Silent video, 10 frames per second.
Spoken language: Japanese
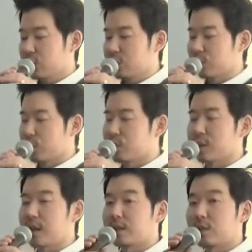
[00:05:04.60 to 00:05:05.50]
神道で教え
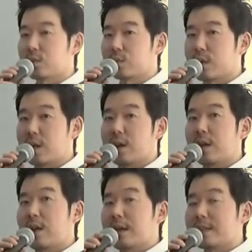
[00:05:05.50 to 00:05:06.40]
られていることで、
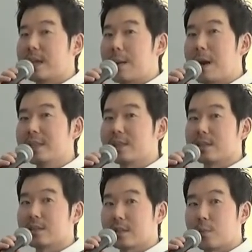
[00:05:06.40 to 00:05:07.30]
山に
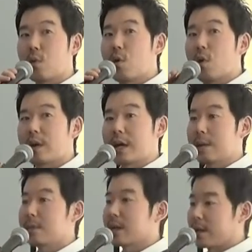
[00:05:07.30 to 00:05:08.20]
行っても
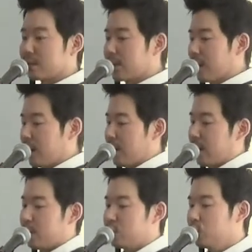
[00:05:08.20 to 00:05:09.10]
神がいて、
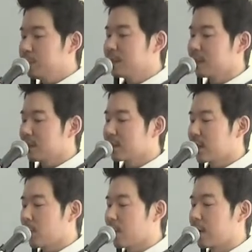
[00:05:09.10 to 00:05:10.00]
海に行っ
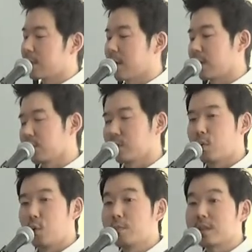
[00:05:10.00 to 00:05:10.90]
ても神がいる、
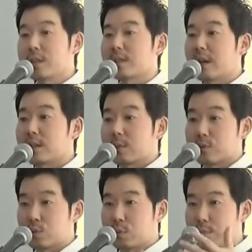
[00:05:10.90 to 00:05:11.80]
お店に入っても
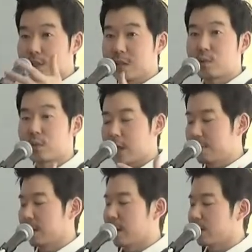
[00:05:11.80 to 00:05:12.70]
その店の
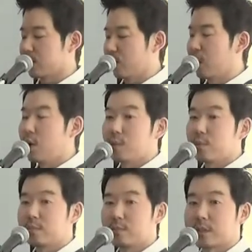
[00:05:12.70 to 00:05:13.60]
神がいる。
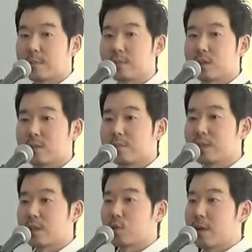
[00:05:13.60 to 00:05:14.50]
皆さん
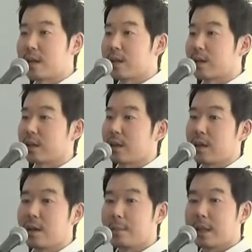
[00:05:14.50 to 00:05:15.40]
店の前なんか
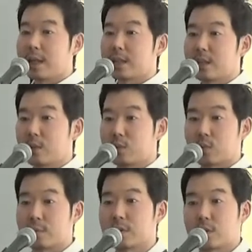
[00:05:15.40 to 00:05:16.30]
で招き猫と
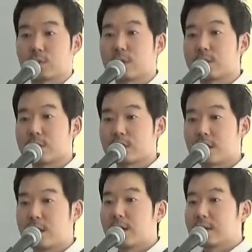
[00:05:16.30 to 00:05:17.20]
か見たことあります
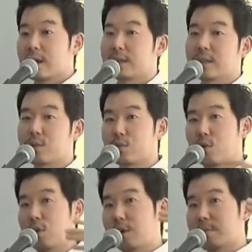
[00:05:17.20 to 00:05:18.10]
か？大体こ
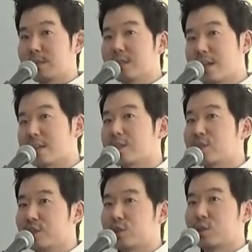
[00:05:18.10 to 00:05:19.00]
の店に
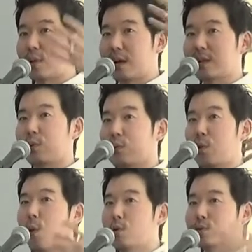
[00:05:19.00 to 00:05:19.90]
グッドラックを
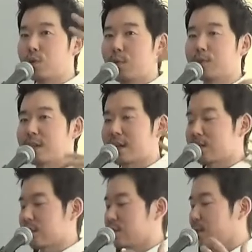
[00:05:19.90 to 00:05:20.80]
幸運をもたら
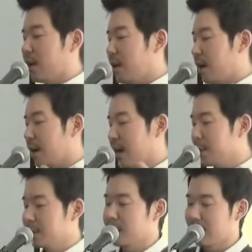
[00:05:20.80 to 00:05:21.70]
せる
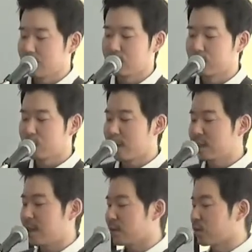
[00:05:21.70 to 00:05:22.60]
神である
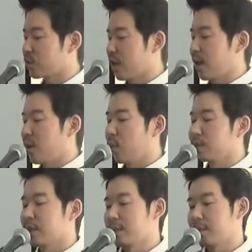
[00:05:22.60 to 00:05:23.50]
グッドラックサインとして置
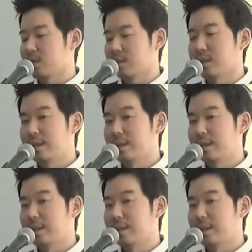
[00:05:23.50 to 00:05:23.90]
いてあります。